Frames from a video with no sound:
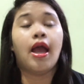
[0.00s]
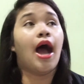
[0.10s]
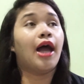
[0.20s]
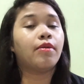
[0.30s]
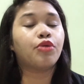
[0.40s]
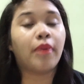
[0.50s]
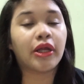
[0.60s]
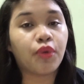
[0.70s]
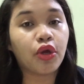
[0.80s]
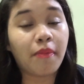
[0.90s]
Alam nyo ba,
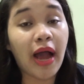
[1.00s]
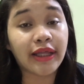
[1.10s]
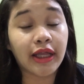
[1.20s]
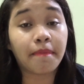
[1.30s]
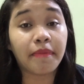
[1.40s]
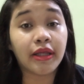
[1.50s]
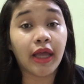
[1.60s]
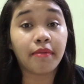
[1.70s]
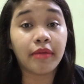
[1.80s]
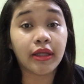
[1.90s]
tuwing umaattend ng
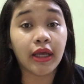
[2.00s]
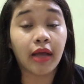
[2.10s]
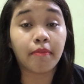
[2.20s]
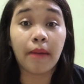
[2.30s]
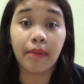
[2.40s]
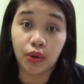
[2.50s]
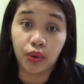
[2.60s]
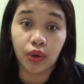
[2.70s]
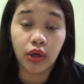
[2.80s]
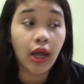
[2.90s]
PTA meeting ang mama
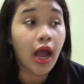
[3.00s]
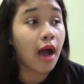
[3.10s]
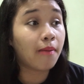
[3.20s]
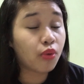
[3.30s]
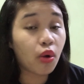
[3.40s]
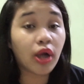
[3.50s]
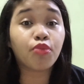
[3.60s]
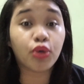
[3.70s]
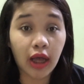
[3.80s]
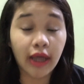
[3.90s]
ko, ang bungad
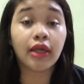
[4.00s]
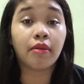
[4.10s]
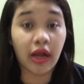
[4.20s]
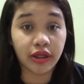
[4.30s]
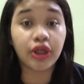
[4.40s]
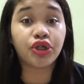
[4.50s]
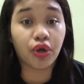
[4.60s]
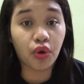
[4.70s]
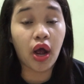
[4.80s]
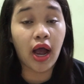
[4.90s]
po sa kanya ng mga teacher
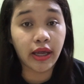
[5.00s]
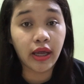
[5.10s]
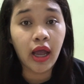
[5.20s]
ko ay,